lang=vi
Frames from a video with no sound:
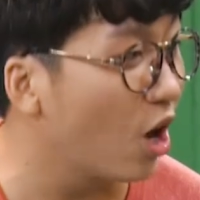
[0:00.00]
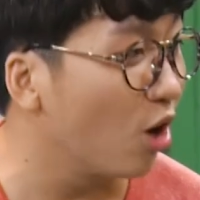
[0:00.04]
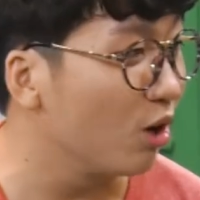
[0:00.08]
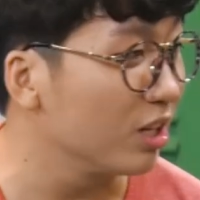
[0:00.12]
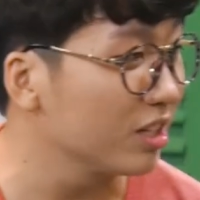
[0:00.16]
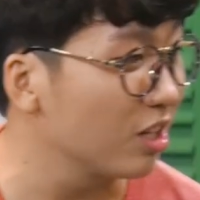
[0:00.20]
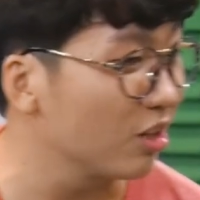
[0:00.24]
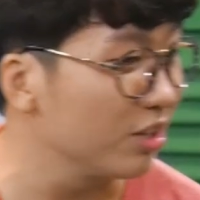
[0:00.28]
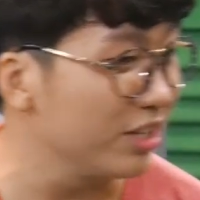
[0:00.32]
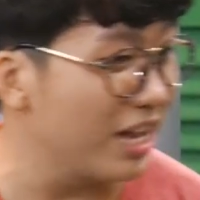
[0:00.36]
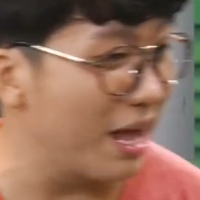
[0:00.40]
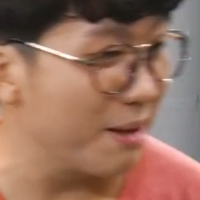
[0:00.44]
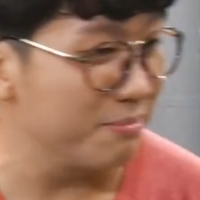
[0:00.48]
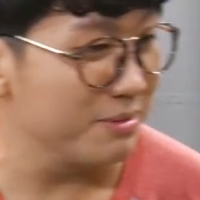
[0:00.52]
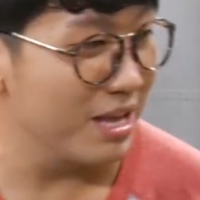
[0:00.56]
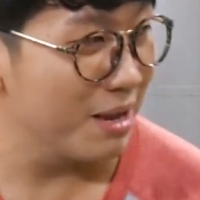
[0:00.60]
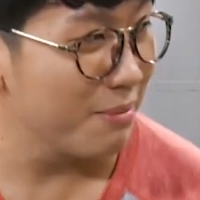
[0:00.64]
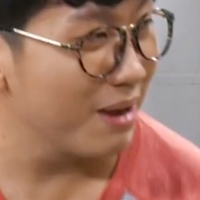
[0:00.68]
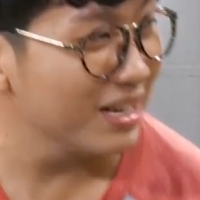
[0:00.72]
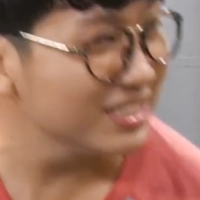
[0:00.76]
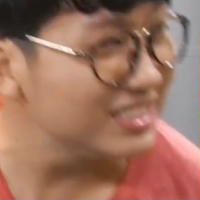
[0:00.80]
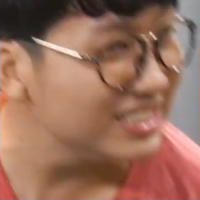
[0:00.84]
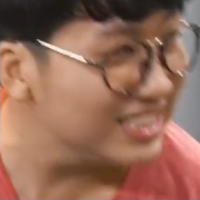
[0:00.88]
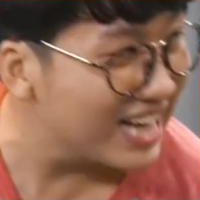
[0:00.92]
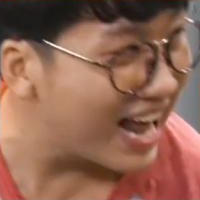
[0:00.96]
cái đồ này tao đem
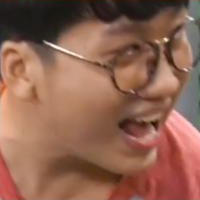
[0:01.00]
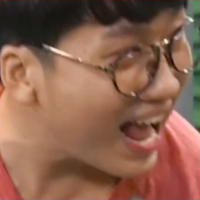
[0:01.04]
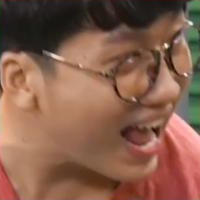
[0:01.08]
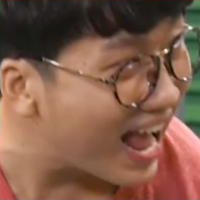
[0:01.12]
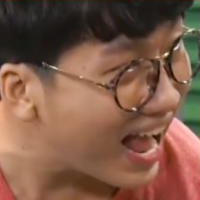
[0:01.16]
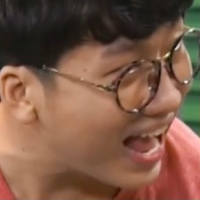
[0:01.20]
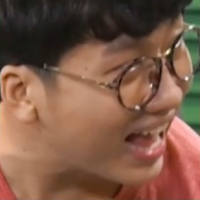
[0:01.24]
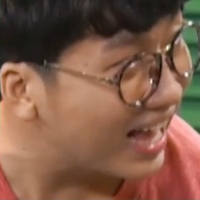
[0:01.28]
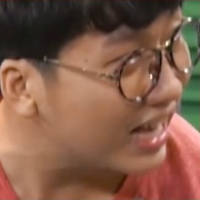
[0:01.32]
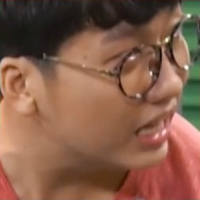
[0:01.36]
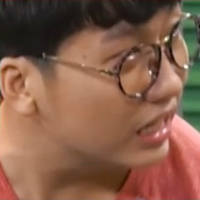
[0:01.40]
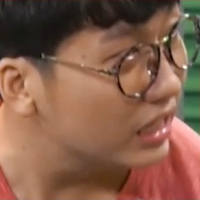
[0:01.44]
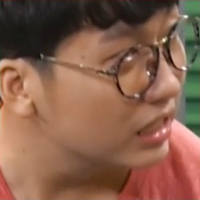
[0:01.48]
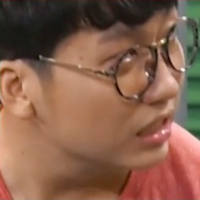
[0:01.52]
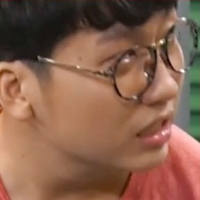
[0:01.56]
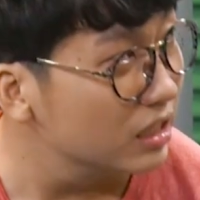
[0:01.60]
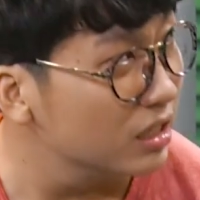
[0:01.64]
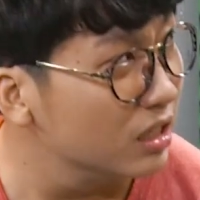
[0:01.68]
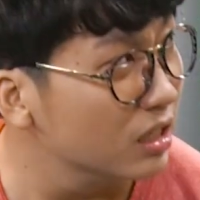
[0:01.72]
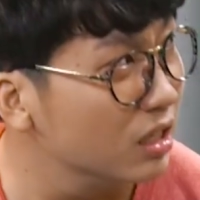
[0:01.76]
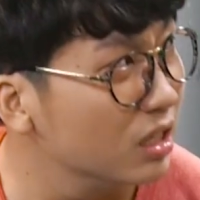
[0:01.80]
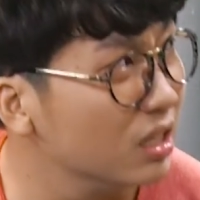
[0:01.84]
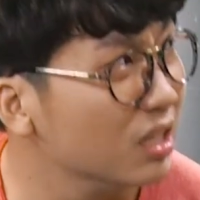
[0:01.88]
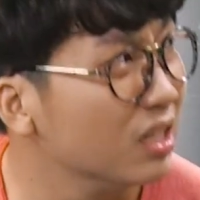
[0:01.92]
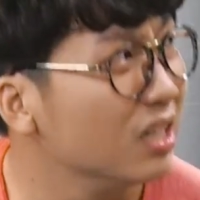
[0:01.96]
về bán sida
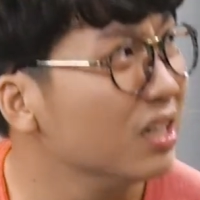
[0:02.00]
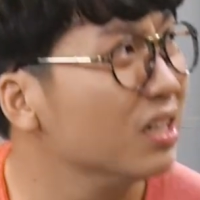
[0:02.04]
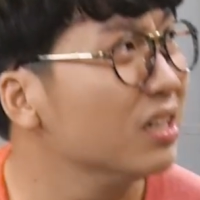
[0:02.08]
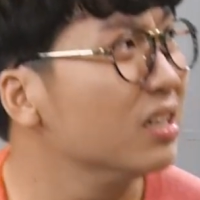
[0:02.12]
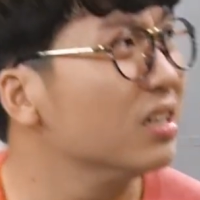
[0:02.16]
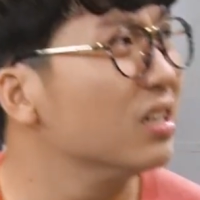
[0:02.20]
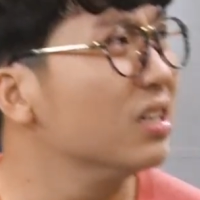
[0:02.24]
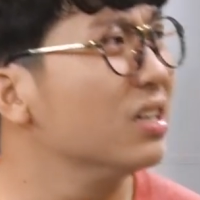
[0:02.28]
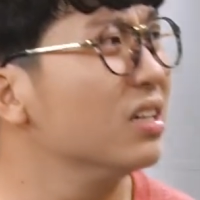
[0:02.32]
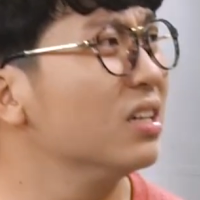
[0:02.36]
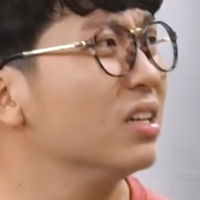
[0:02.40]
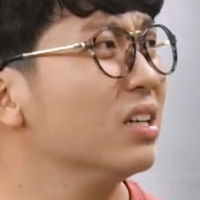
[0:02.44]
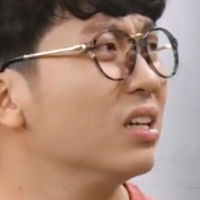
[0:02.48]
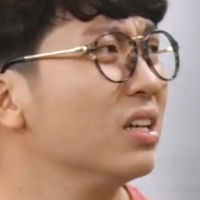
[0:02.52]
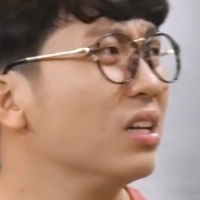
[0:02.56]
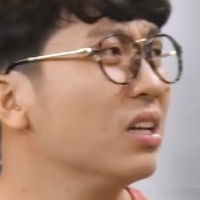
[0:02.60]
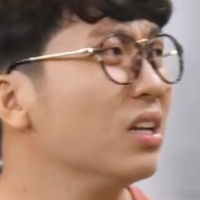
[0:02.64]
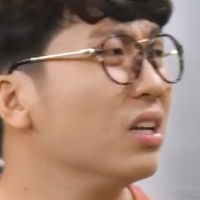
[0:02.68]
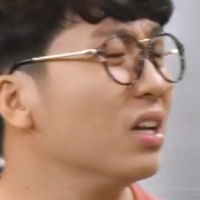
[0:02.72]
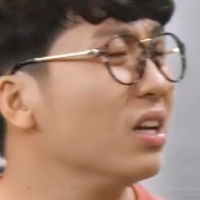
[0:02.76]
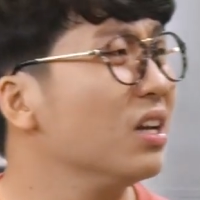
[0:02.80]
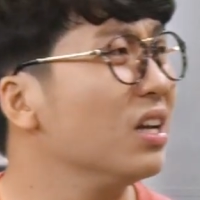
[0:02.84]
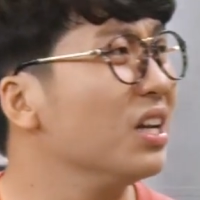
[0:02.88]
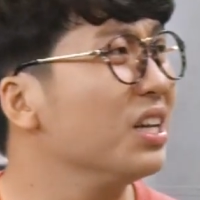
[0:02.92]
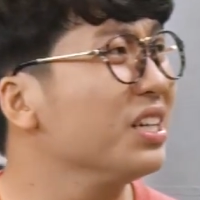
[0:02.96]
đã vậy mày mày lén từ lúc
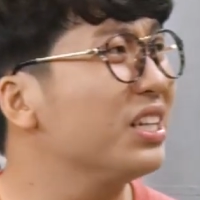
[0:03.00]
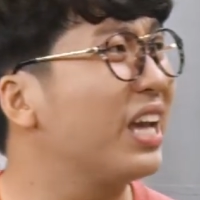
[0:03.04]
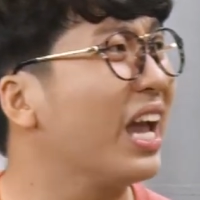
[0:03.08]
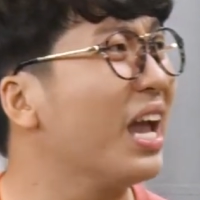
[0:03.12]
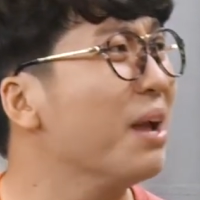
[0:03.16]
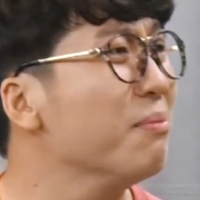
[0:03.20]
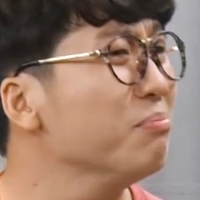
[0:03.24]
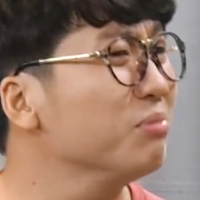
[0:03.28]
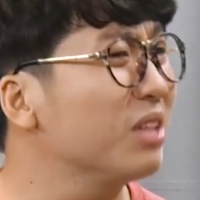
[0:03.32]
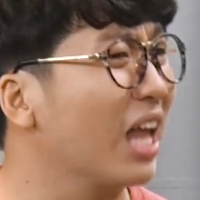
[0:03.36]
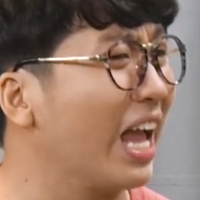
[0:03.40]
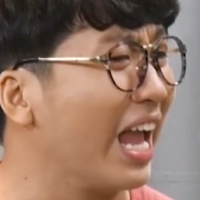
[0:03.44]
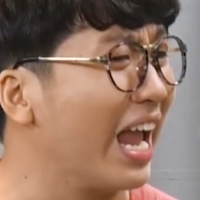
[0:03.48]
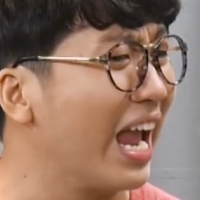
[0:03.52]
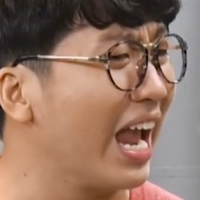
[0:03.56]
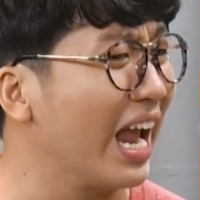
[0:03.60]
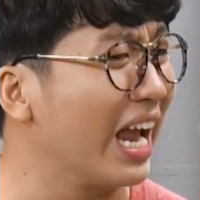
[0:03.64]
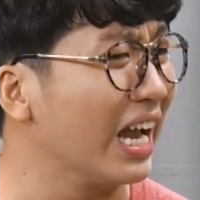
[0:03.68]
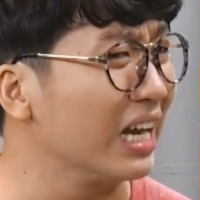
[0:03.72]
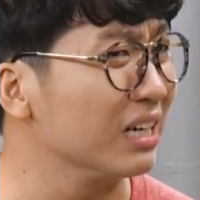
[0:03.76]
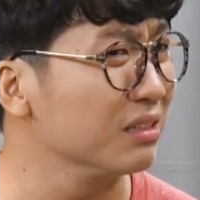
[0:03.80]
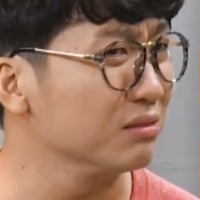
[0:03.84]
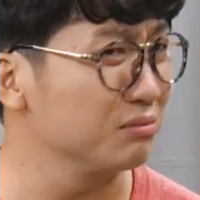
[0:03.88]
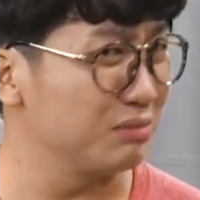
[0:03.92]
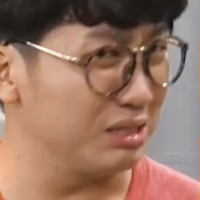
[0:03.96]
đúng không kiếm
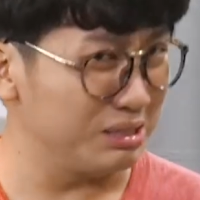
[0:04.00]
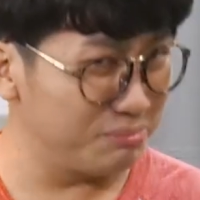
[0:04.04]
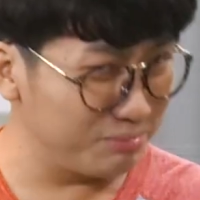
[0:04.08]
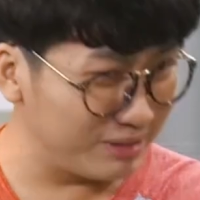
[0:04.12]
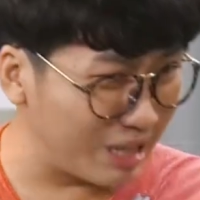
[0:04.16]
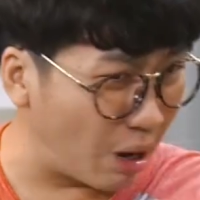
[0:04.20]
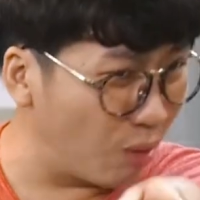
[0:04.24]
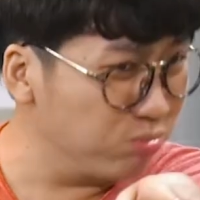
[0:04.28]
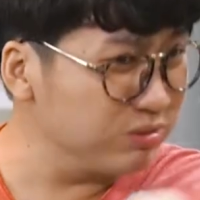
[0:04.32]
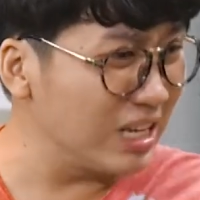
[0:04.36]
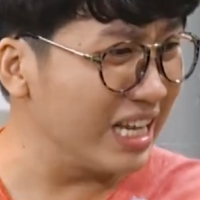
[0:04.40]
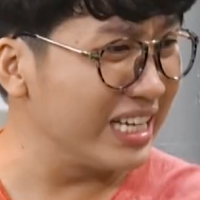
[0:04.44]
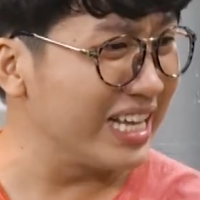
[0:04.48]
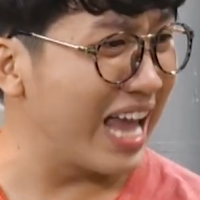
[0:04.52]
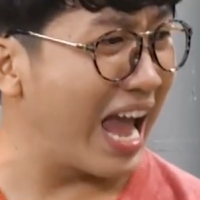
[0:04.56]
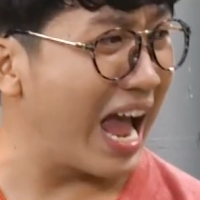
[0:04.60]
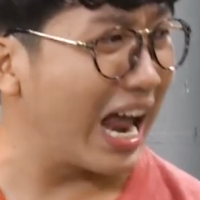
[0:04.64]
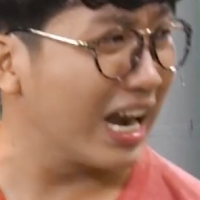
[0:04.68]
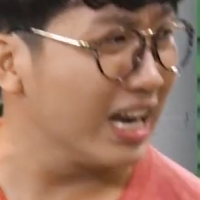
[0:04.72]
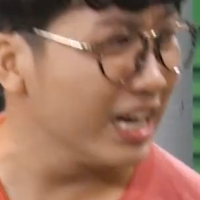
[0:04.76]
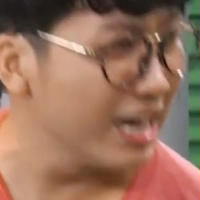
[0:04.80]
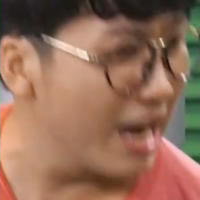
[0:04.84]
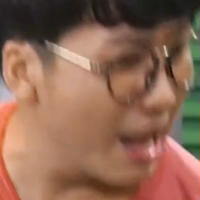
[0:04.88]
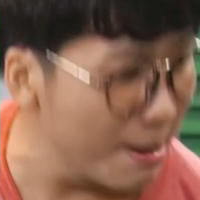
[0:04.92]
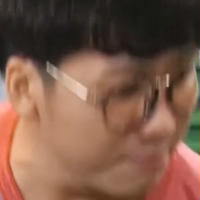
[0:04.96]
tiền trống tiền
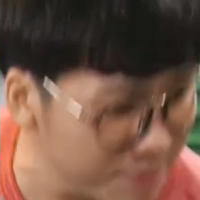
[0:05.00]
nhà để